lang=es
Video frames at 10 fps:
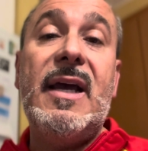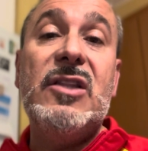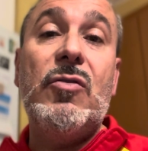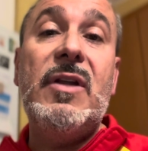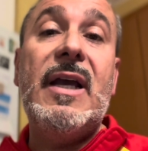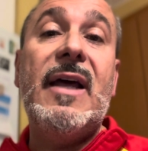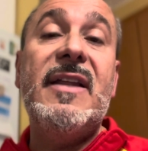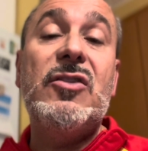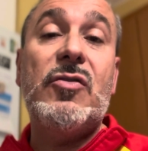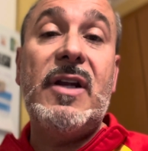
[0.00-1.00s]
Católica
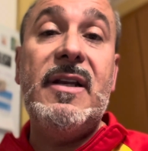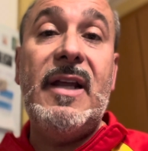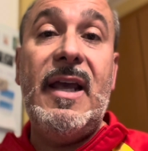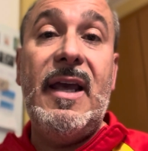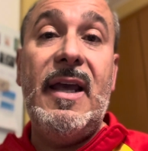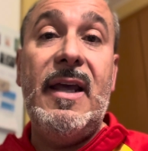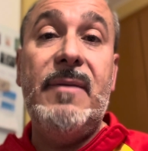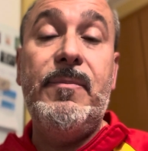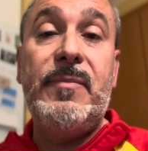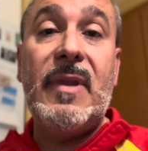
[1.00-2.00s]
de Torrent
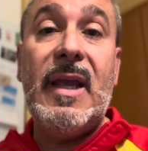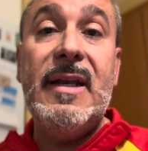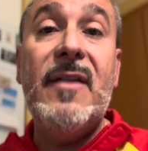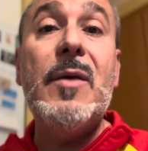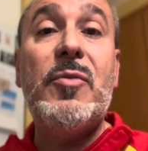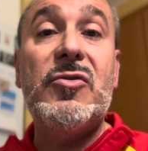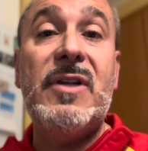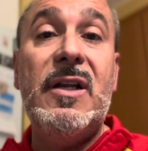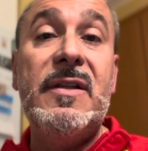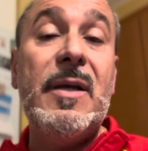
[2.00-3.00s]
en, el
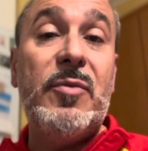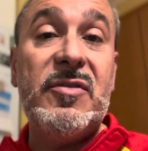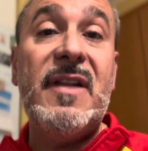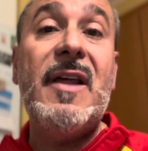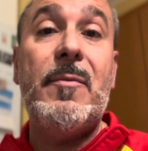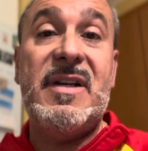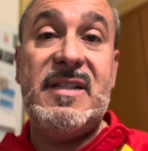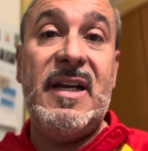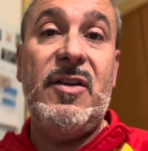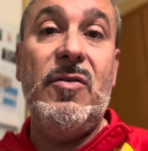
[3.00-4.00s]
en deportes de
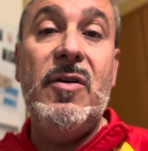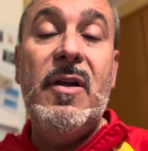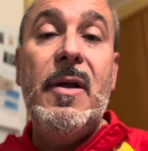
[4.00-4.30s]
adversario